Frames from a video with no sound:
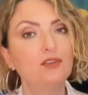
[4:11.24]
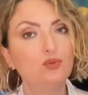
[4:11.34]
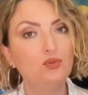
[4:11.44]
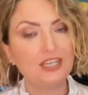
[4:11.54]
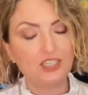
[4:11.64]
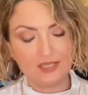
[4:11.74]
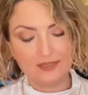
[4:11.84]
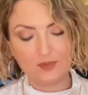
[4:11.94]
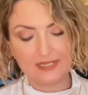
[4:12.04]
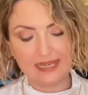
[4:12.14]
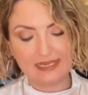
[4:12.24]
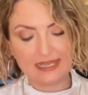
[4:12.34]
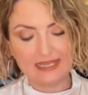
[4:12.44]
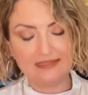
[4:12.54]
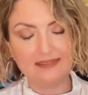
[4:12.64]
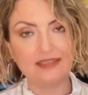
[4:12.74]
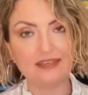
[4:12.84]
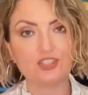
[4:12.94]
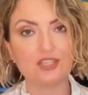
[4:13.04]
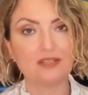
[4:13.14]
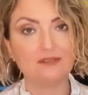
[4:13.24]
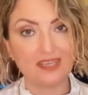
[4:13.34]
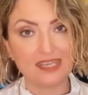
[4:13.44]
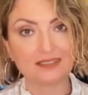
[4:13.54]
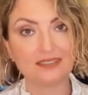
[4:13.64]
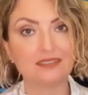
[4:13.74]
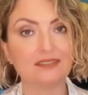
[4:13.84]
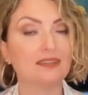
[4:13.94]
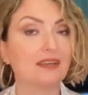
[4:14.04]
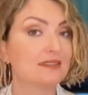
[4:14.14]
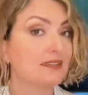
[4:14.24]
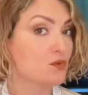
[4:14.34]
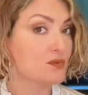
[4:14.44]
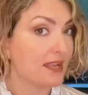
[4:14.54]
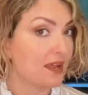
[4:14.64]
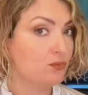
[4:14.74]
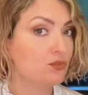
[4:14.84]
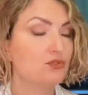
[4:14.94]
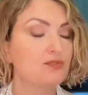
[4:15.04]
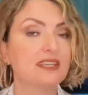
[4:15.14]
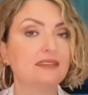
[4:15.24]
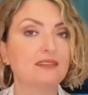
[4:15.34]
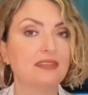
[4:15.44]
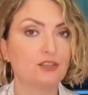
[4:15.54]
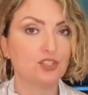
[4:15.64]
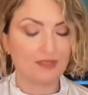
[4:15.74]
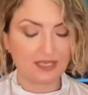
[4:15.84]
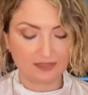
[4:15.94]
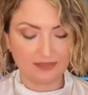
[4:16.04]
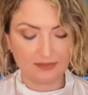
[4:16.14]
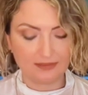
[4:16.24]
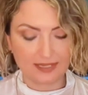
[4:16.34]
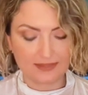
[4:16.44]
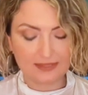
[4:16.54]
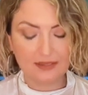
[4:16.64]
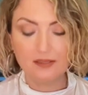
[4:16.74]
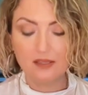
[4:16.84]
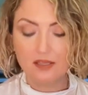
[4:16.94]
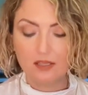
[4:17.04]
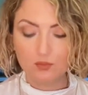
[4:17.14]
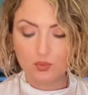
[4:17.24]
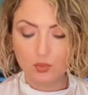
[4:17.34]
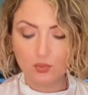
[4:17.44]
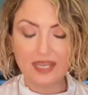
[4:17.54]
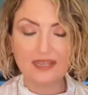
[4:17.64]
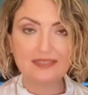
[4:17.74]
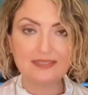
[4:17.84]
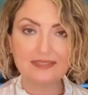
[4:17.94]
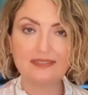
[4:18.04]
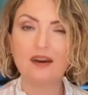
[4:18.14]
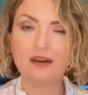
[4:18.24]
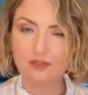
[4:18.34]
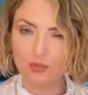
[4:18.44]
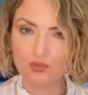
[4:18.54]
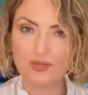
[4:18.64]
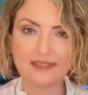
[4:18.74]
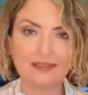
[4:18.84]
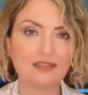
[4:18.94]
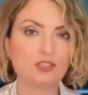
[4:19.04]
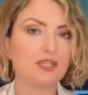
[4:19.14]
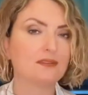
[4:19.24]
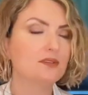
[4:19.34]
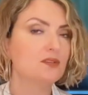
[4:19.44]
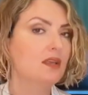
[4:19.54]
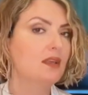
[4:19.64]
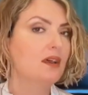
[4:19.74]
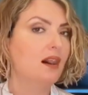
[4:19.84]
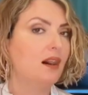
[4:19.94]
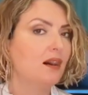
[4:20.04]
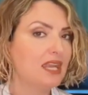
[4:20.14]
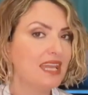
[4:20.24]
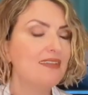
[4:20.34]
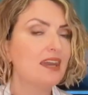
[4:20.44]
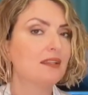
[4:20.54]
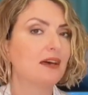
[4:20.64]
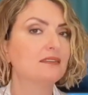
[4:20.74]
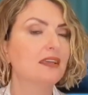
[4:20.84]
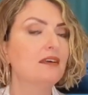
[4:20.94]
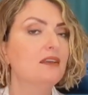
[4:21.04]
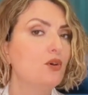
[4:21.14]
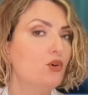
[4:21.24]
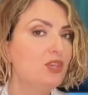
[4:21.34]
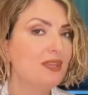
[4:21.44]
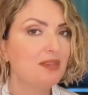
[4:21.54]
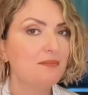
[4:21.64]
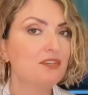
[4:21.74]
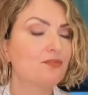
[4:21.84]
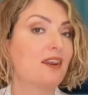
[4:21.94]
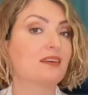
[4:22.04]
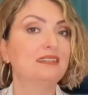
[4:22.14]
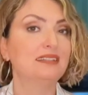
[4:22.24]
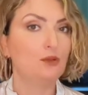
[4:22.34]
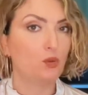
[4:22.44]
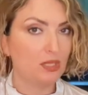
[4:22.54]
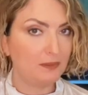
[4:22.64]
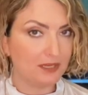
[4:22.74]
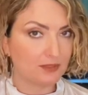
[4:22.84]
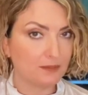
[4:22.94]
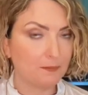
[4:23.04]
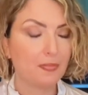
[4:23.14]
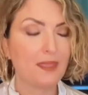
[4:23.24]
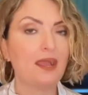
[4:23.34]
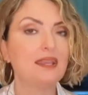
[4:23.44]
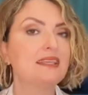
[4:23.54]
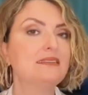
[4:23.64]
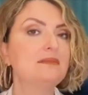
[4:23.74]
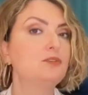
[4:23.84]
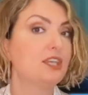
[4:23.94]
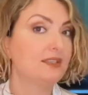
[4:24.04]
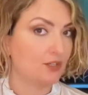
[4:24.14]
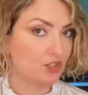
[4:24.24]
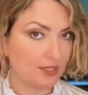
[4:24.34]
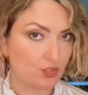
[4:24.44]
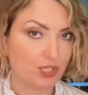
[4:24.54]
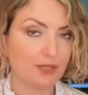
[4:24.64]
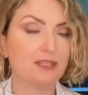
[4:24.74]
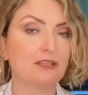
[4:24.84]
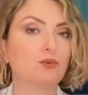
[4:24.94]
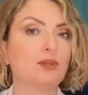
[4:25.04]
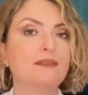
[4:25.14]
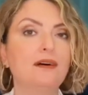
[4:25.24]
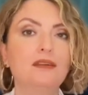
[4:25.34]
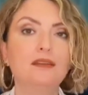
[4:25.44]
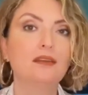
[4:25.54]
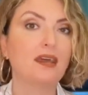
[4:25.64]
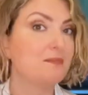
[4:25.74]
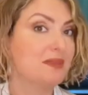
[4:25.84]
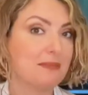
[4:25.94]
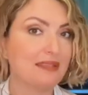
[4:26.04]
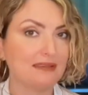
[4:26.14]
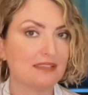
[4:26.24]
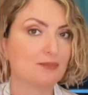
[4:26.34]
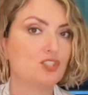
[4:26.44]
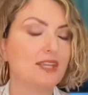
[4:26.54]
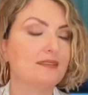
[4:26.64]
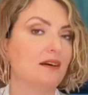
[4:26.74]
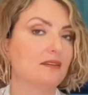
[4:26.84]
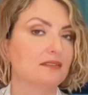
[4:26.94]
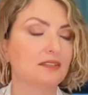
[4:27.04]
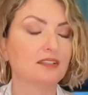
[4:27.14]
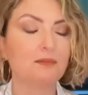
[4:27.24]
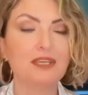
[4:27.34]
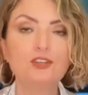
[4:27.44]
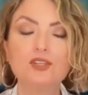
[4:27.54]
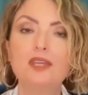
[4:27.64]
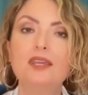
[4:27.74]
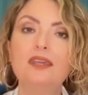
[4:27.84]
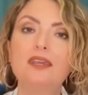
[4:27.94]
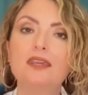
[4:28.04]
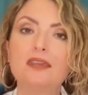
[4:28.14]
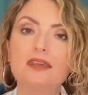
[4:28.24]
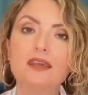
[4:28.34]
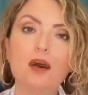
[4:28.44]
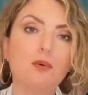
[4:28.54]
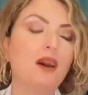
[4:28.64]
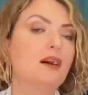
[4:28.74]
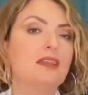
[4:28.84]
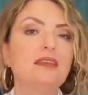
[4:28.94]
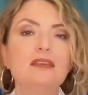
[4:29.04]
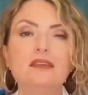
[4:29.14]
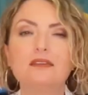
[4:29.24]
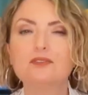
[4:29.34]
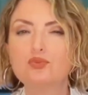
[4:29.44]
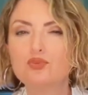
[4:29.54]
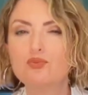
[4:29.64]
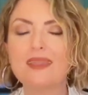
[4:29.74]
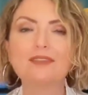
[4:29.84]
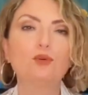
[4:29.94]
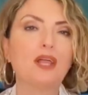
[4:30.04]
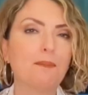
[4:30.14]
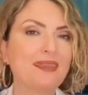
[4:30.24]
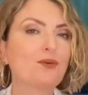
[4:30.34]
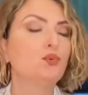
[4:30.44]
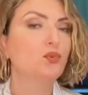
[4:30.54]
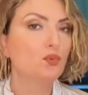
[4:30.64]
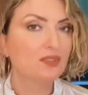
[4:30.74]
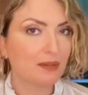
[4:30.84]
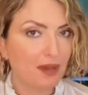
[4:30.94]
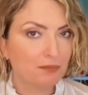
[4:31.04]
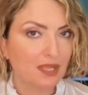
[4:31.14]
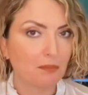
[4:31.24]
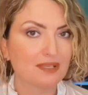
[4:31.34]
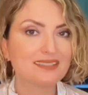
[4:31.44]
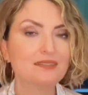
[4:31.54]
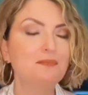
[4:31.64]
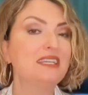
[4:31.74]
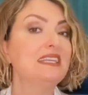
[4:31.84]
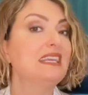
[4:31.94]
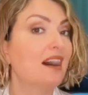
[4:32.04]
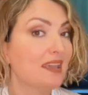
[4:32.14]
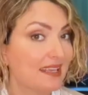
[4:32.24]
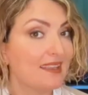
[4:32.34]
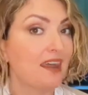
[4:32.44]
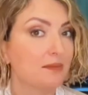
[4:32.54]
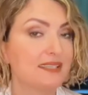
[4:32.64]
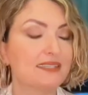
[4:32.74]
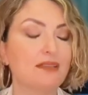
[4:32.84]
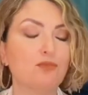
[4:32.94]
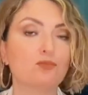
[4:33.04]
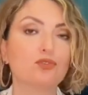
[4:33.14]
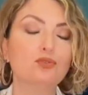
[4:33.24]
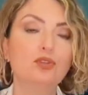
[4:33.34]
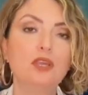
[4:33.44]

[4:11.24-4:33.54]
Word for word: Güneşiniz özellikle 7 derece ve yakınlarındaysa, yükselen burcunuz 7 derece ve yakınlarındaysa bu dolunay sizi daha güçlü etkileyecektir. Ailevi alanda önemli bir farkındalık olabilir. Hani gizli bir şey de açığa çıkabilir burada. Hani bilmediğiniz bir şey de aydınlanabilir. Ee, ama hani sürmekte olan bir konunun tamamlanması, bir nihayete ermesi de mümkün.